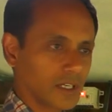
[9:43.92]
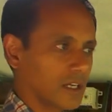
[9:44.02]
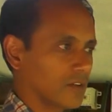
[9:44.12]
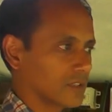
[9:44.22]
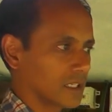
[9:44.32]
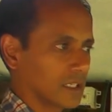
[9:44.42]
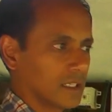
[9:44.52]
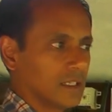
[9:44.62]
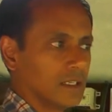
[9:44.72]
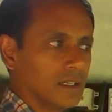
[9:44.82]
இன்ஸ்டால் பண்ணாங்க
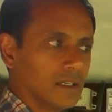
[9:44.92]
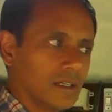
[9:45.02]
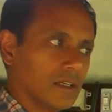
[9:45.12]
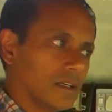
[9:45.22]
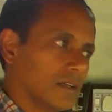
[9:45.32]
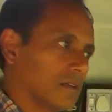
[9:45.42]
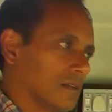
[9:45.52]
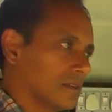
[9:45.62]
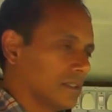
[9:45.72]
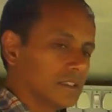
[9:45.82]
அவங்க
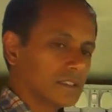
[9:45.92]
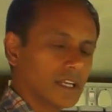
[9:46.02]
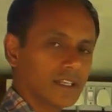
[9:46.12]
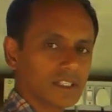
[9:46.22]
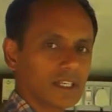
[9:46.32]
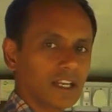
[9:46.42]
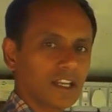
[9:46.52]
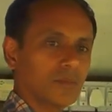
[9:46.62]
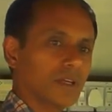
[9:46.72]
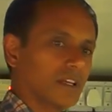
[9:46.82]

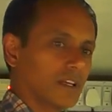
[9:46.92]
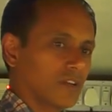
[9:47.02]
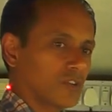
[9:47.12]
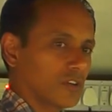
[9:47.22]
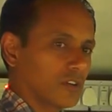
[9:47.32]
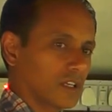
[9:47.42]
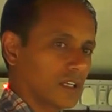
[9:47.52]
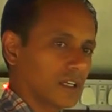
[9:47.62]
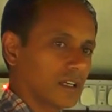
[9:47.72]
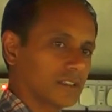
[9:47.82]
இன்ஸ்டலேஷன் எல்லாமே
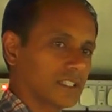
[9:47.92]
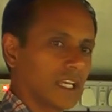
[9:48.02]
அவங்களோட